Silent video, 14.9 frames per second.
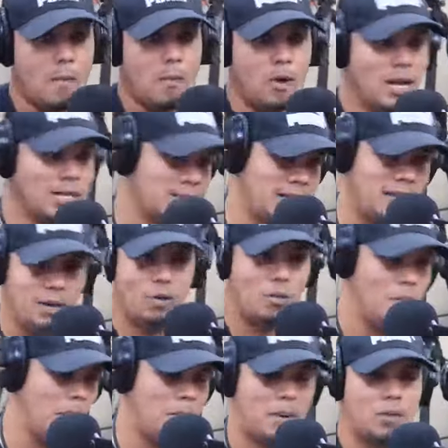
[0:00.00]
Voy a seguir
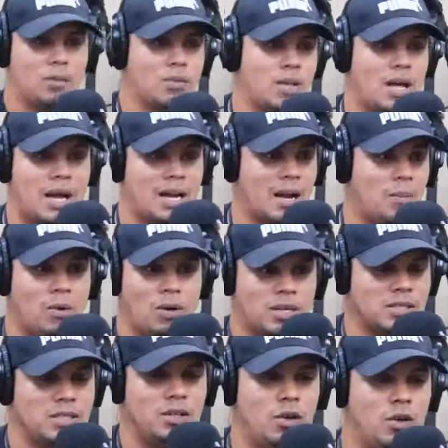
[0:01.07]
con mis preguntas acá porque
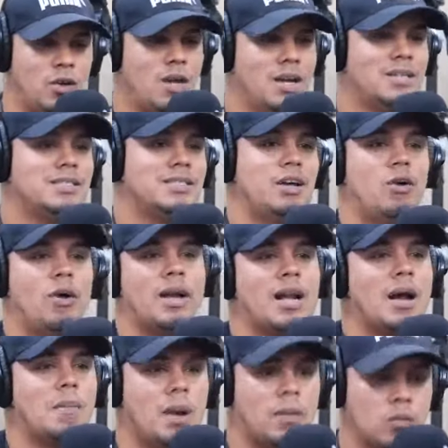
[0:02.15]
si no, se nos
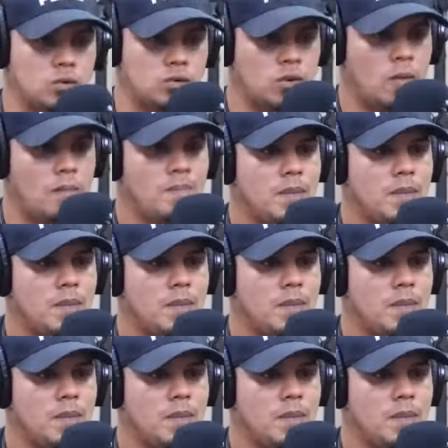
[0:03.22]
escapa mucho.